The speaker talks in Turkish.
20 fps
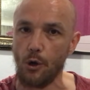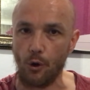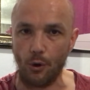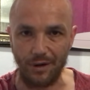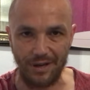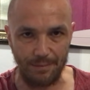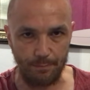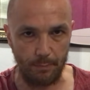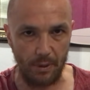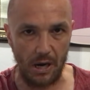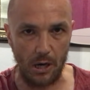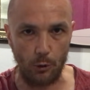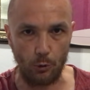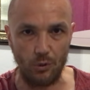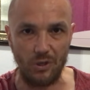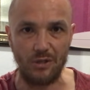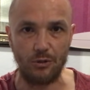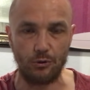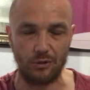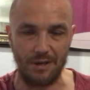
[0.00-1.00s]
Örneğin
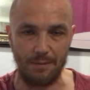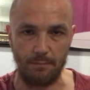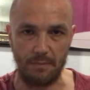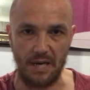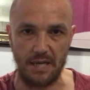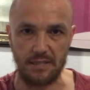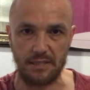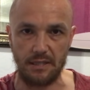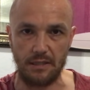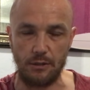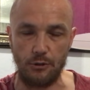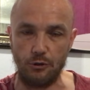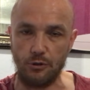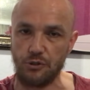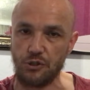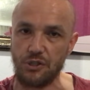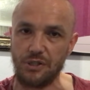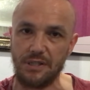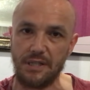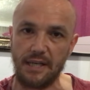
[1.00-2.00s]
Paulinho'dan
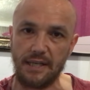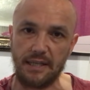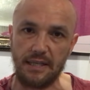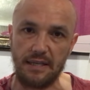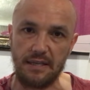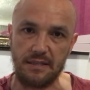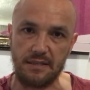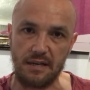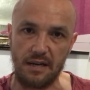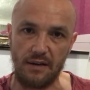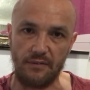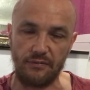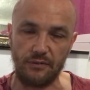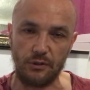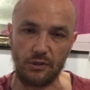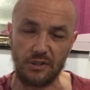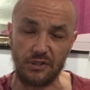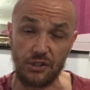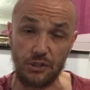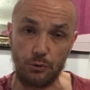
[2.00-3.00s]
bahsediliyor. Çin'deki
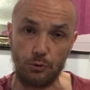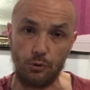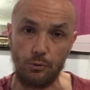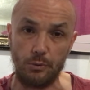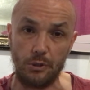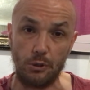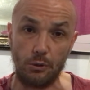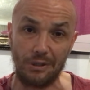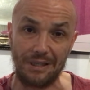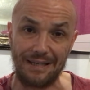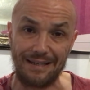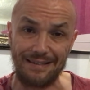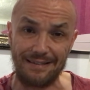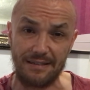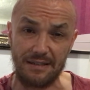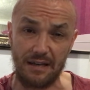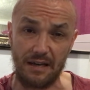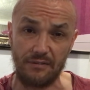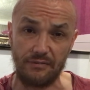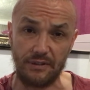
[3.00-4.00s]
ihtilafını, Çin kulübüyle olan
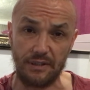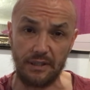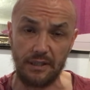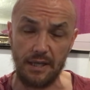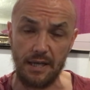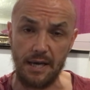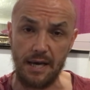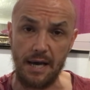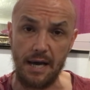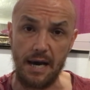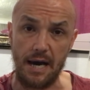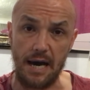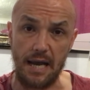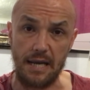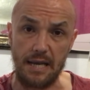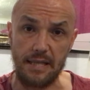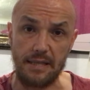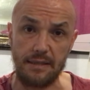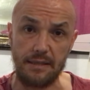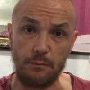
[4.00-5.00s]
ihtilafını
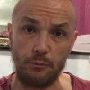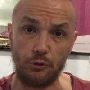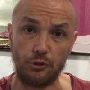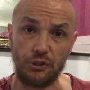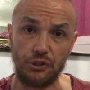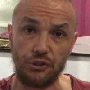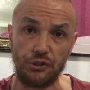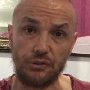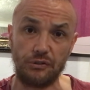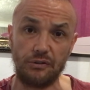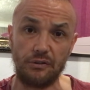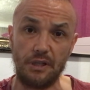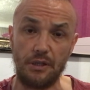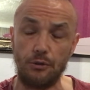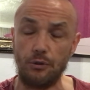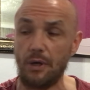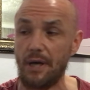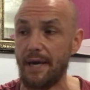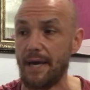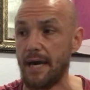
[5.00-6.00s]
halletti boşa çıktı
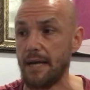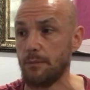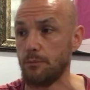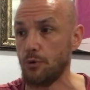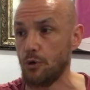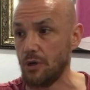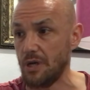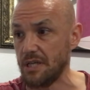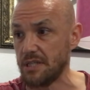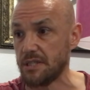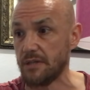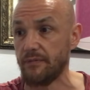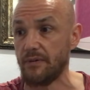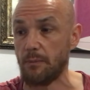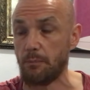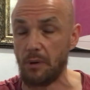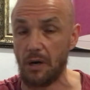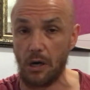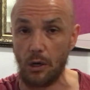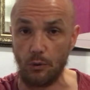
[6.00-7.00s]
deniyor. Eğer böyleyse
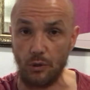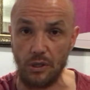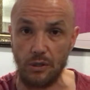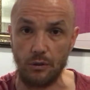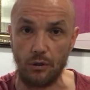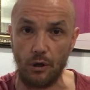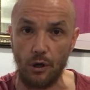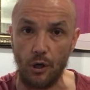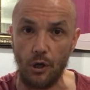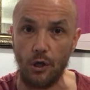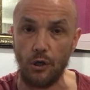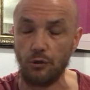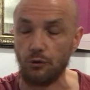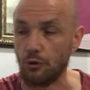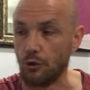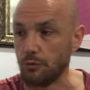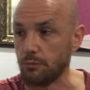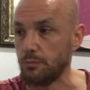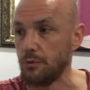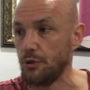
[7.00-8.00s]
ve Paulinho
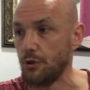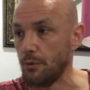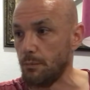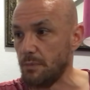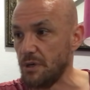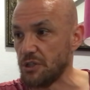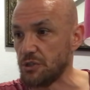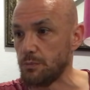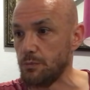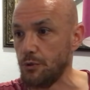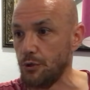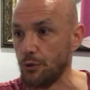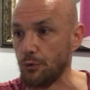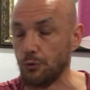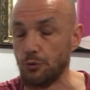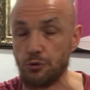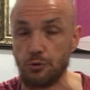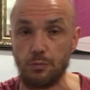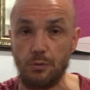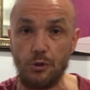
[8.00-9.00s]
4 milyon, 5
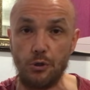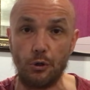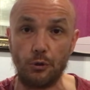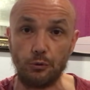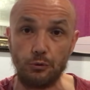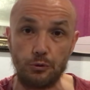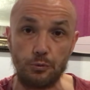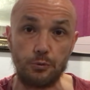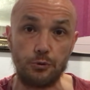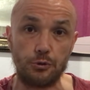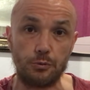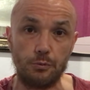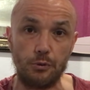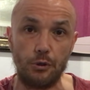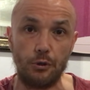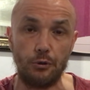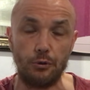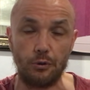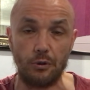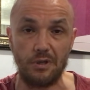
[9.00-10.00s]
milyon, 3 milyon, 3,5
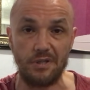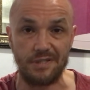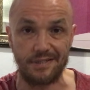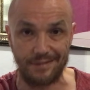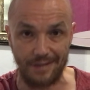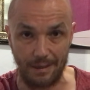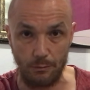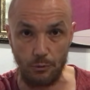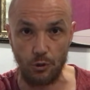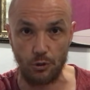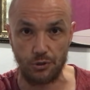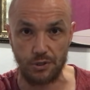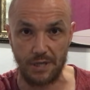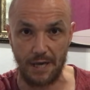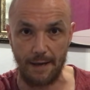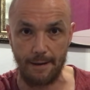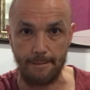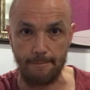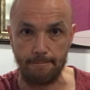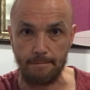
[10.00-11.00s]
milyon euro
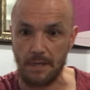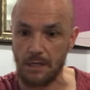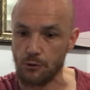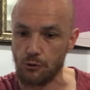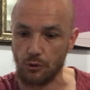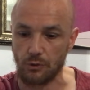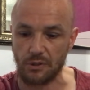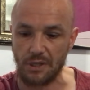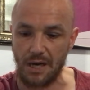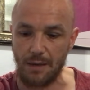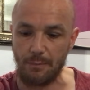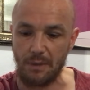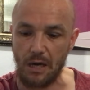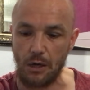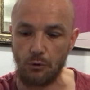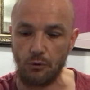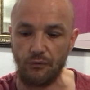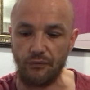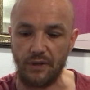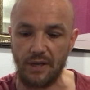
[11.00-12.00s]
istemiyorsa çok daha
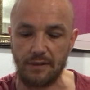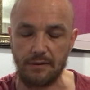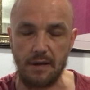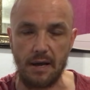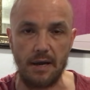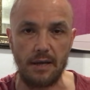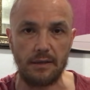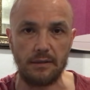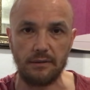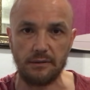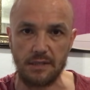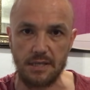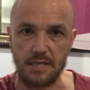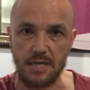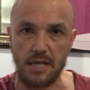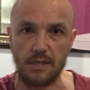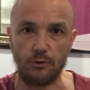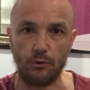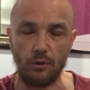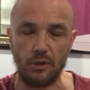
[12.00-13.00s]
makul fiyatlarla
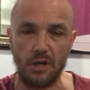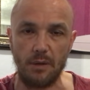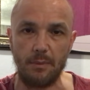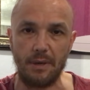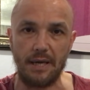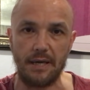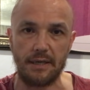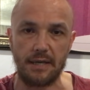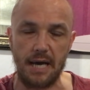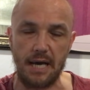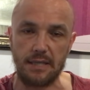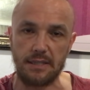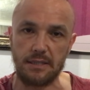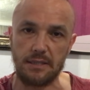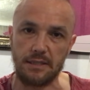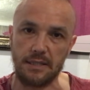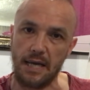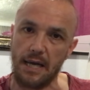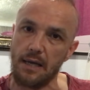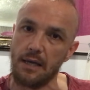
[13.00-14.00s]
Galatasaray'da oynamaya
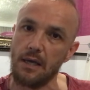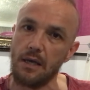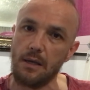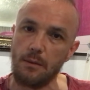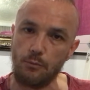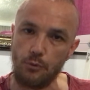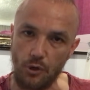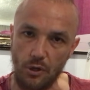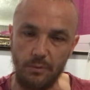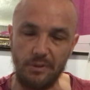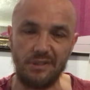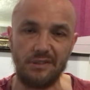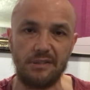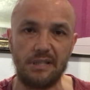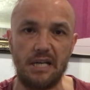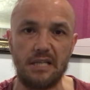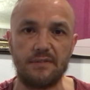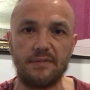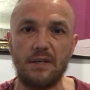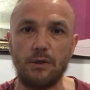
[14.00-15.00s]
razıysa böyle bir
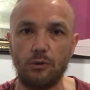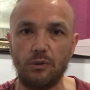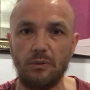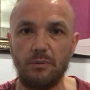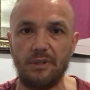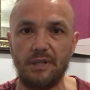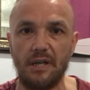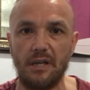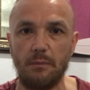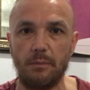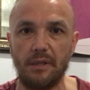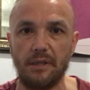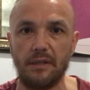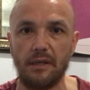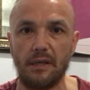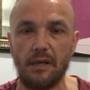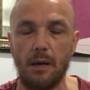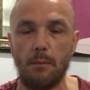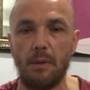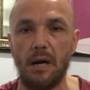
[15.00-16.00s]
transfer olabilir
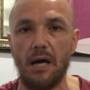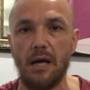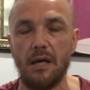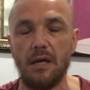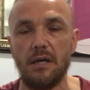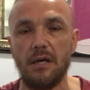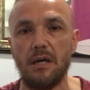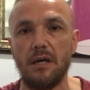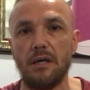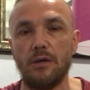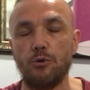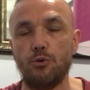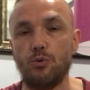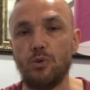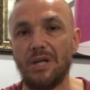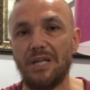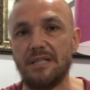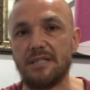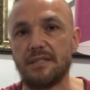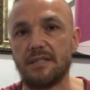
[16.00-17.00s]
elbette ki. Ama
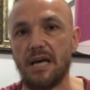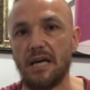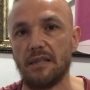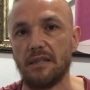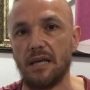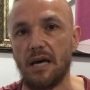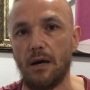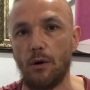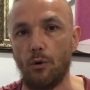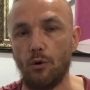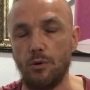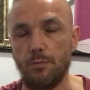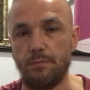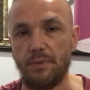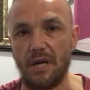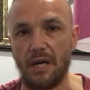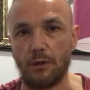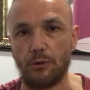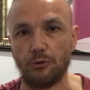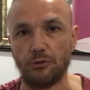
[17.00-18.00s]
Yunanistan'da
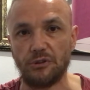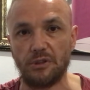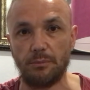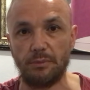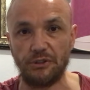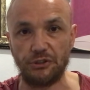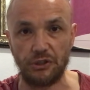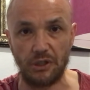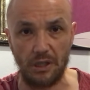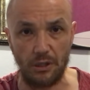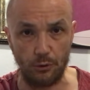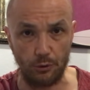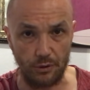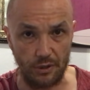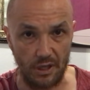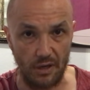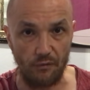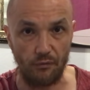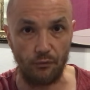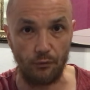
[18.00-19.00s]
Olympiakos'ta başarılı
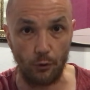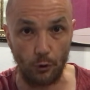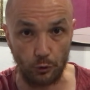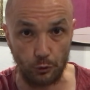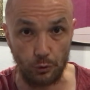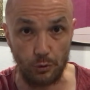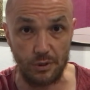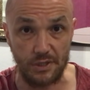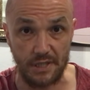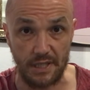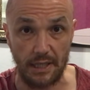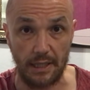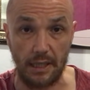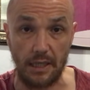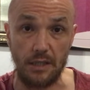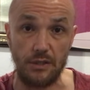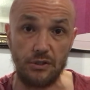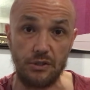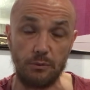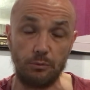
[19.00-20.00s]
oynayan Fortunis'e
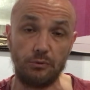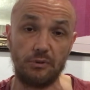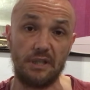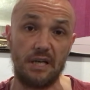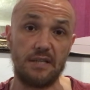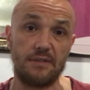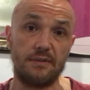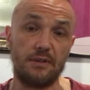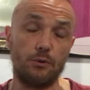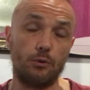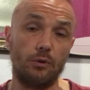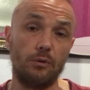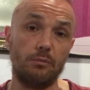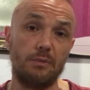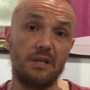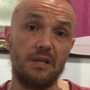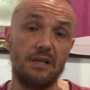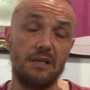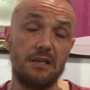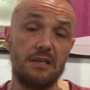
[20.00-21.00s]
gelince bu transferin
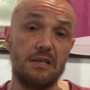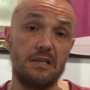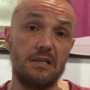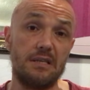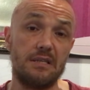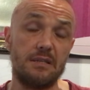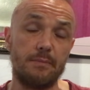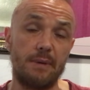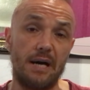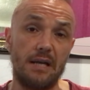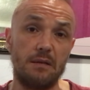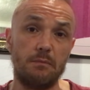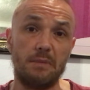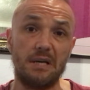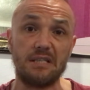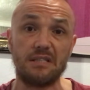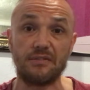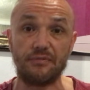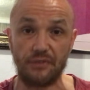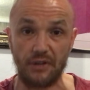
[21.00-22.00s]
olma ihtimalinin
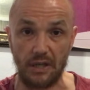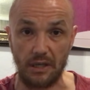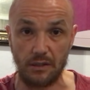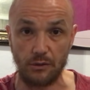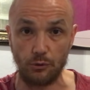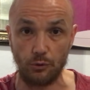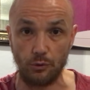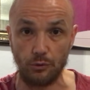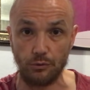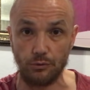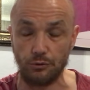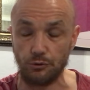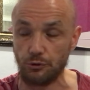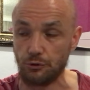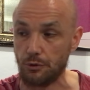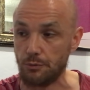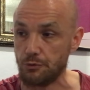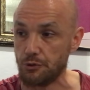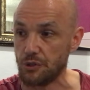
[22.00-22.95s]
ben sıfıra yakın olduğunu düşünüyorum.